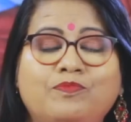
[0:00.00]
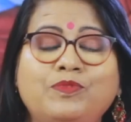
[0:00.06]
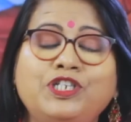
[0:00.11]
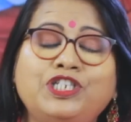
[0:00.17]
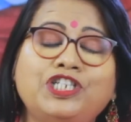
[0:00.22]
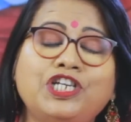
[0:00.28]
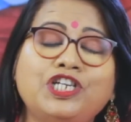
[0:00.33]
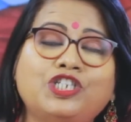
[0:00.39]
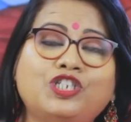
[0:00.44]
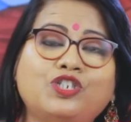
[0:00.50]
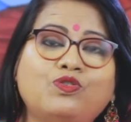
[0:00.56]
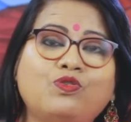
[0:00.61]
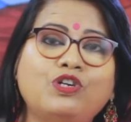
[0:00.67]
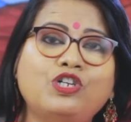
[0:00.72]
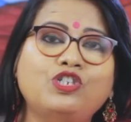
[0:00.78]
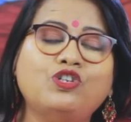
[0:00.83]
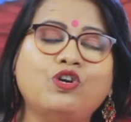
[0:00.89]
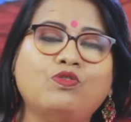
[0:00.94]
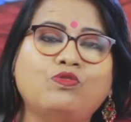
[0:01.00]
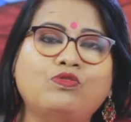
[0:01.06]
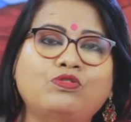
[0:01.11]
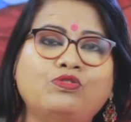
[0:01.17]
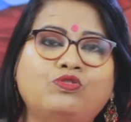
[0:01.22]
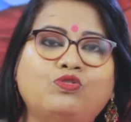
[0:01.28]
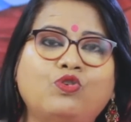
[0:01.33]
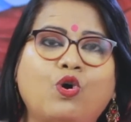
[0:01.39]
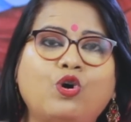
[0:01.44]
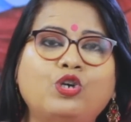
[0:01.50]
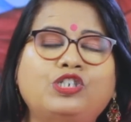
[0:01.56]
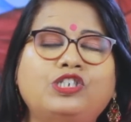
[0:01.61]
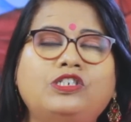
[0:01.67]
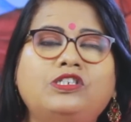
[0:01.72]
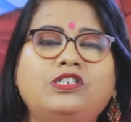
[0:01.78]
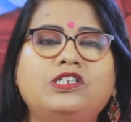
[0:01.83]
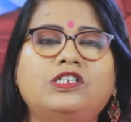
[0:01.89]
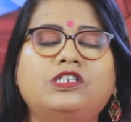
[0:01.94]
বিশেষ করে যখন দশ
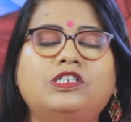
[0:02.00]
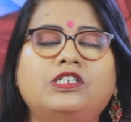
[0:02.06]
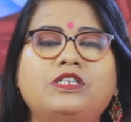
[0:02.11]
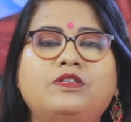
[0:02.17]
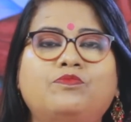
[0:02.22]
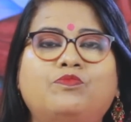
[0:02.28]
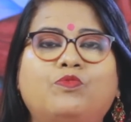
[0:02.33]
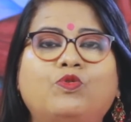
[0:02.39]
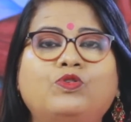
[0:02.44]
ডিগ্রির